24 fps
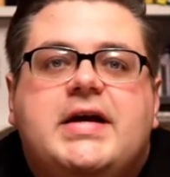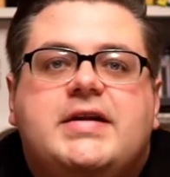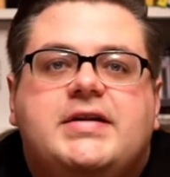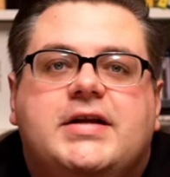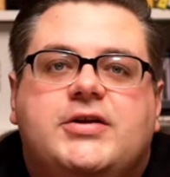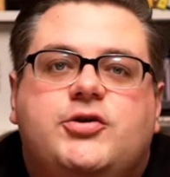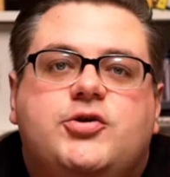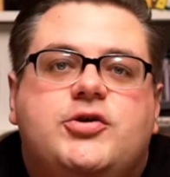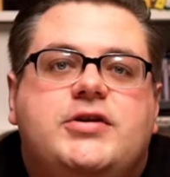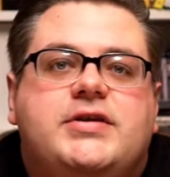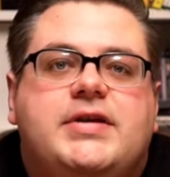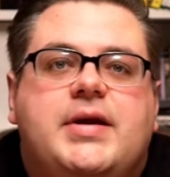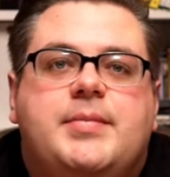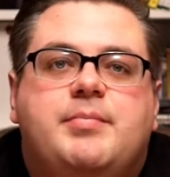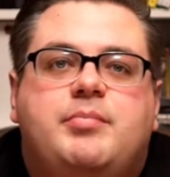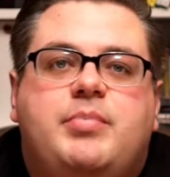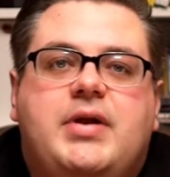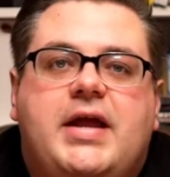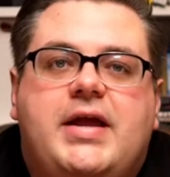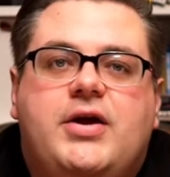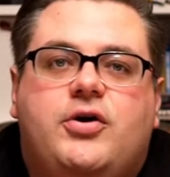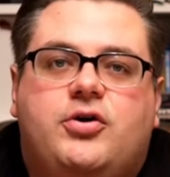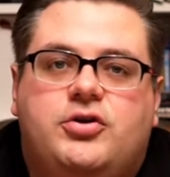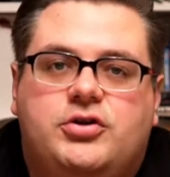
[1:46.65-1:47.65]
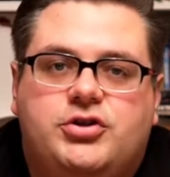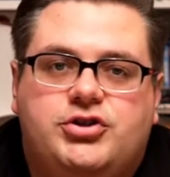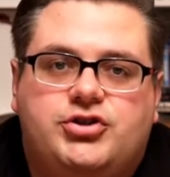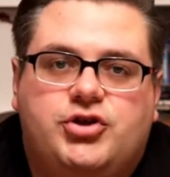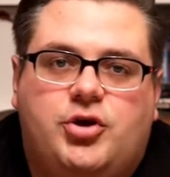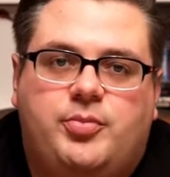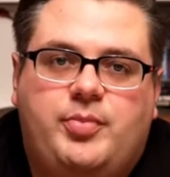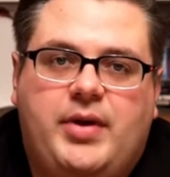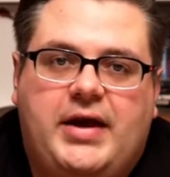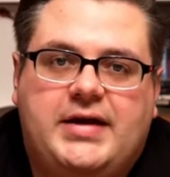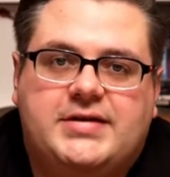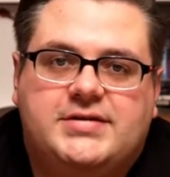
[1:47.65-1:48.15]
Natürlich im
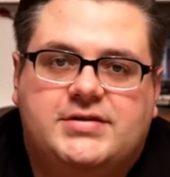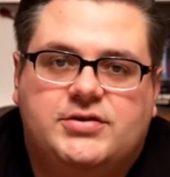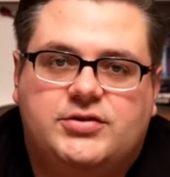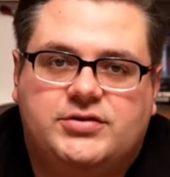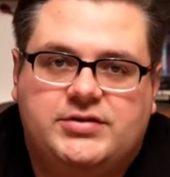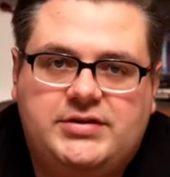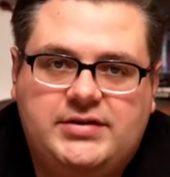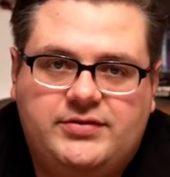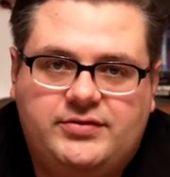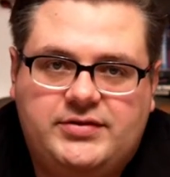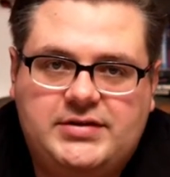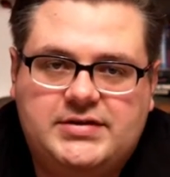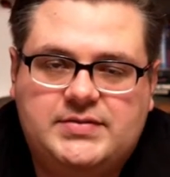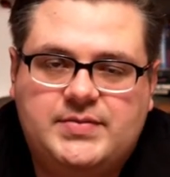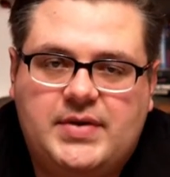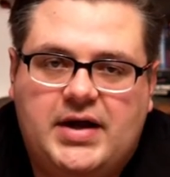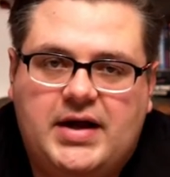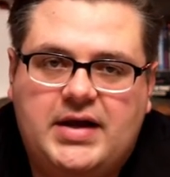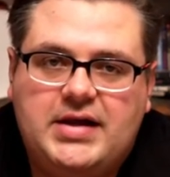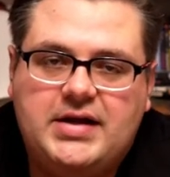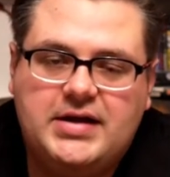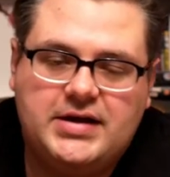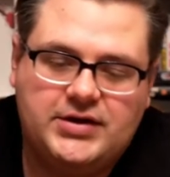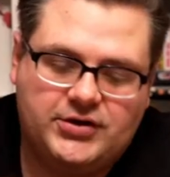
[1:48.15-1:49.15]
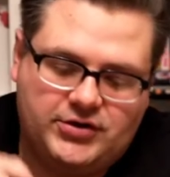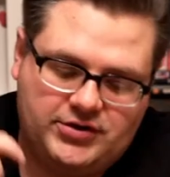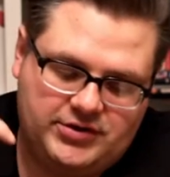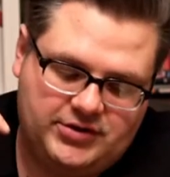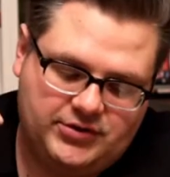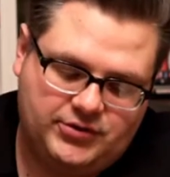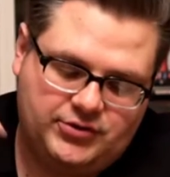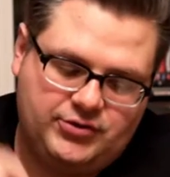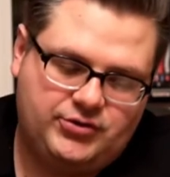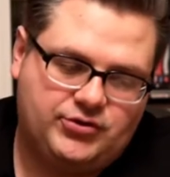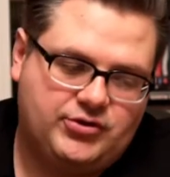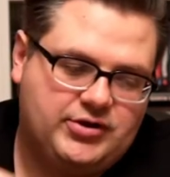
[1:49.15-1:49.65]
Play-on-Shop exklusiv diesmal. Könnt
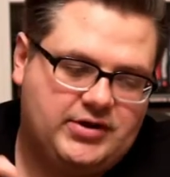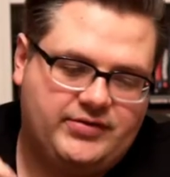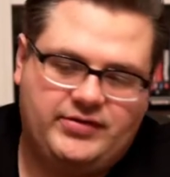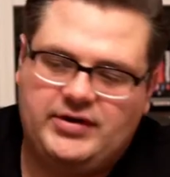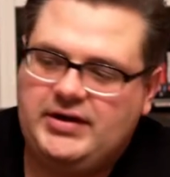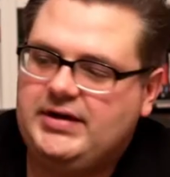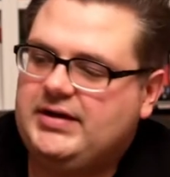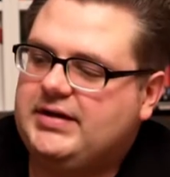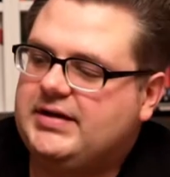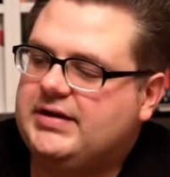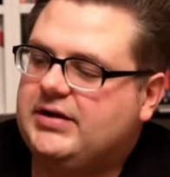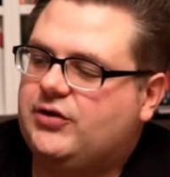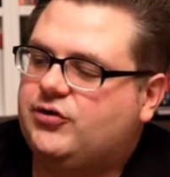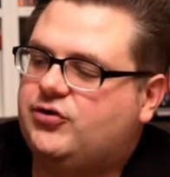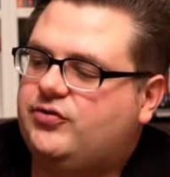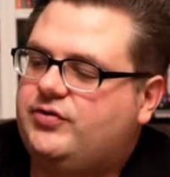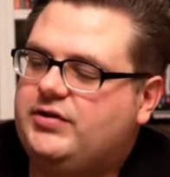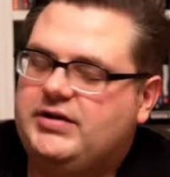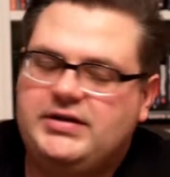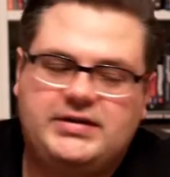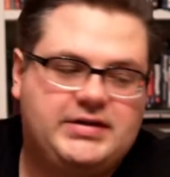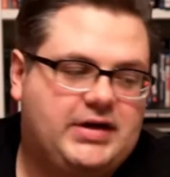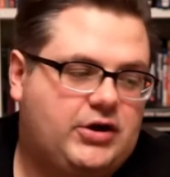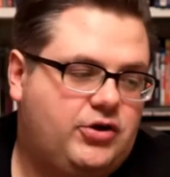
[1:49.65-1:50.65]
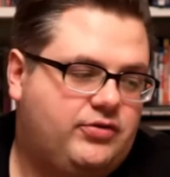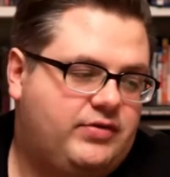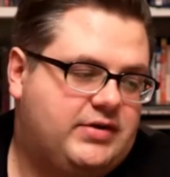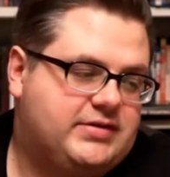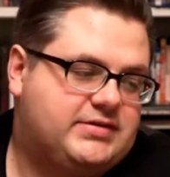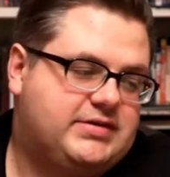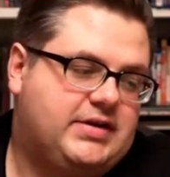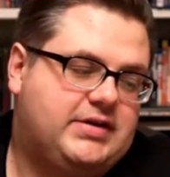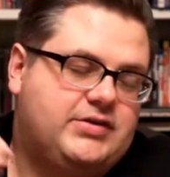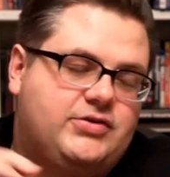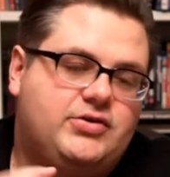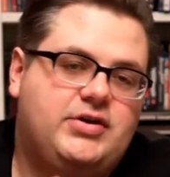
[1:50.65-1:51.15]
ihr unten drunter verlinken, genauso wie die
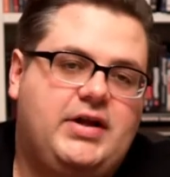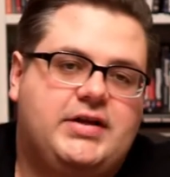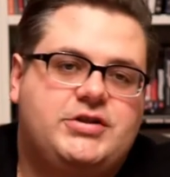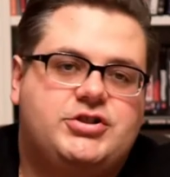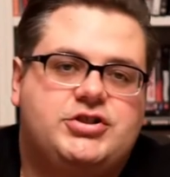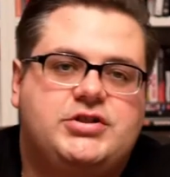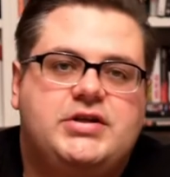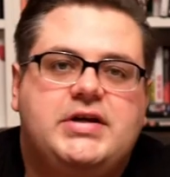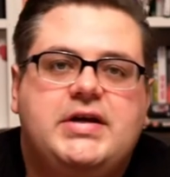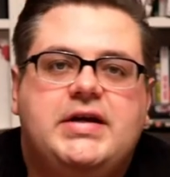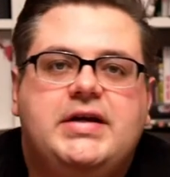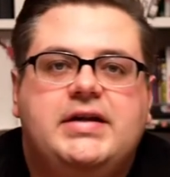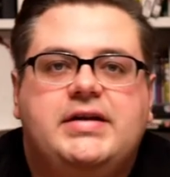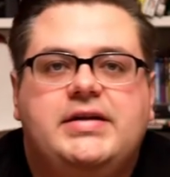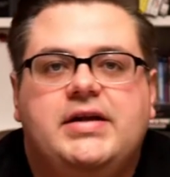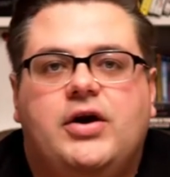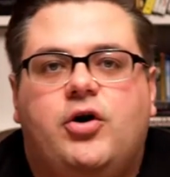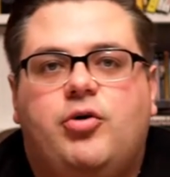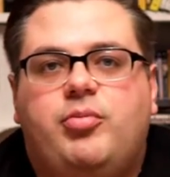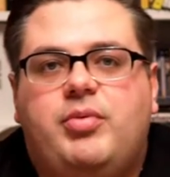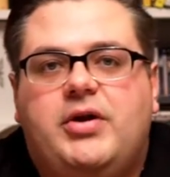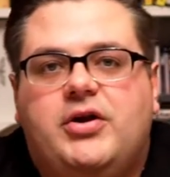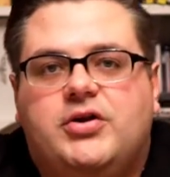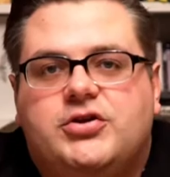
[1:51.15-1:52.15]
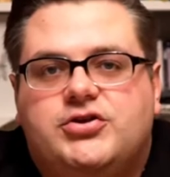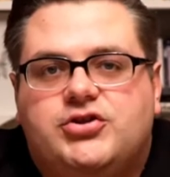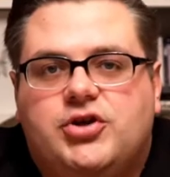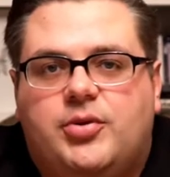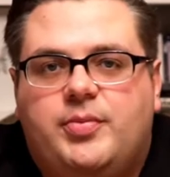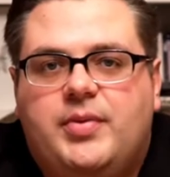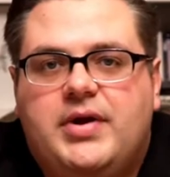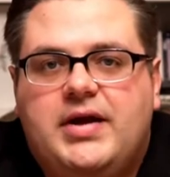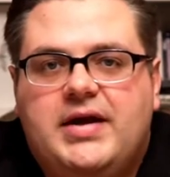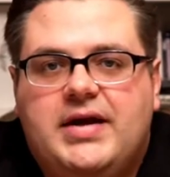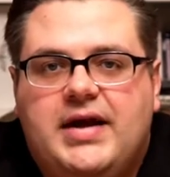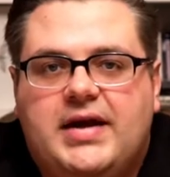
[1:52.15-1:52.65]
Italo-Western Collection, die auch
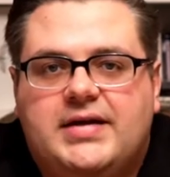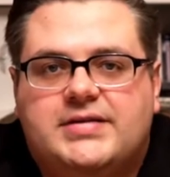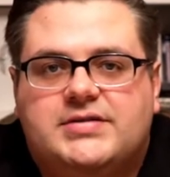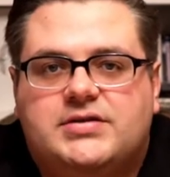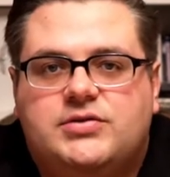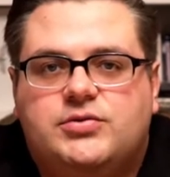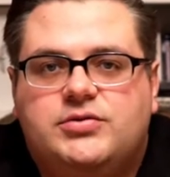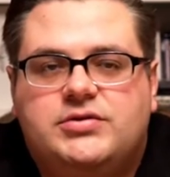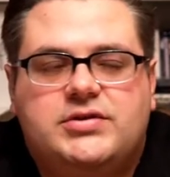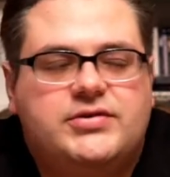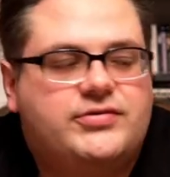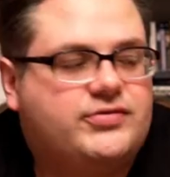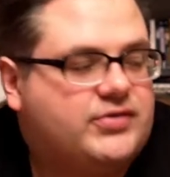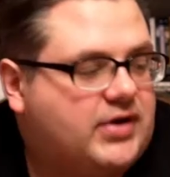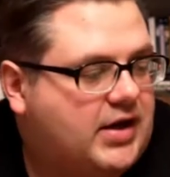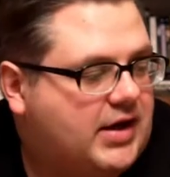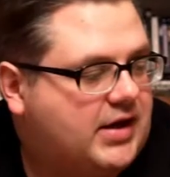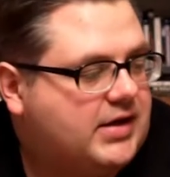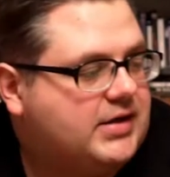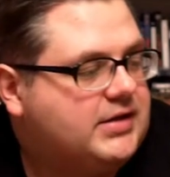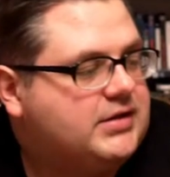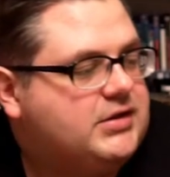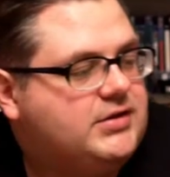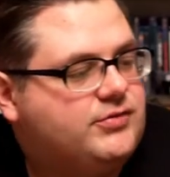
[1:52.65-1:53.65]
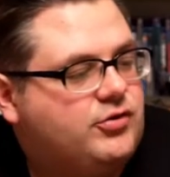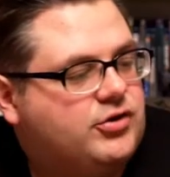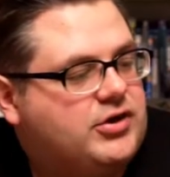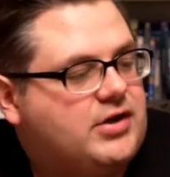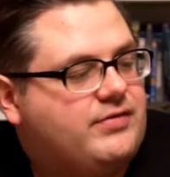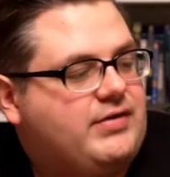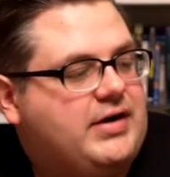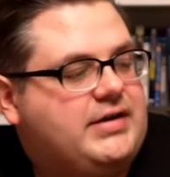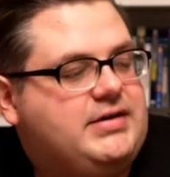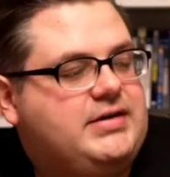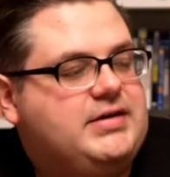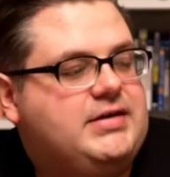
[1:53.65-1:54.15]
Play-on-Shop exklusiv war. Die
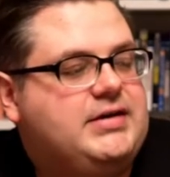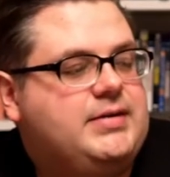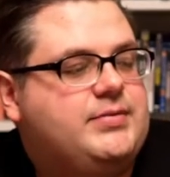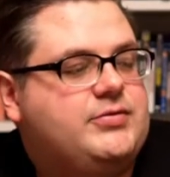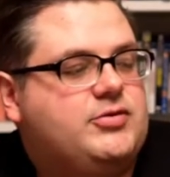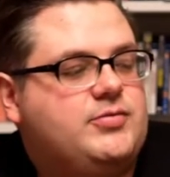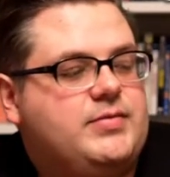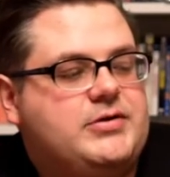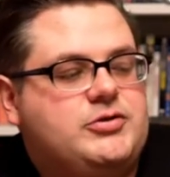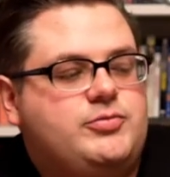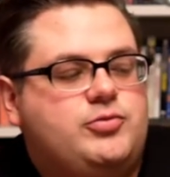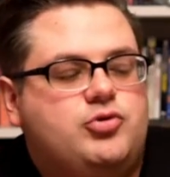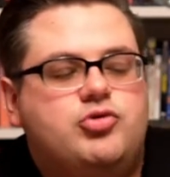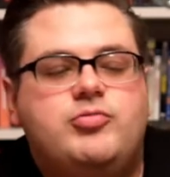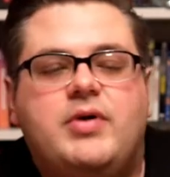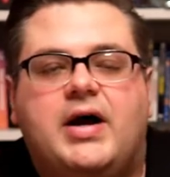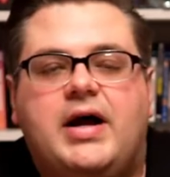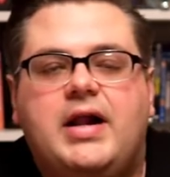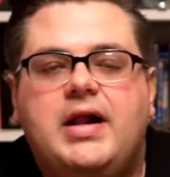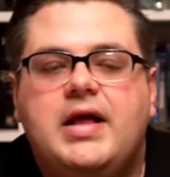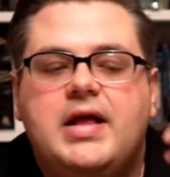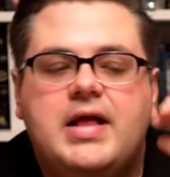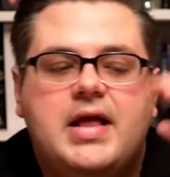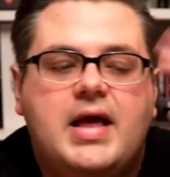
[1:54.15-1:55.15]
Wonka-Wei-Titel gibt es zum Beispiel überall.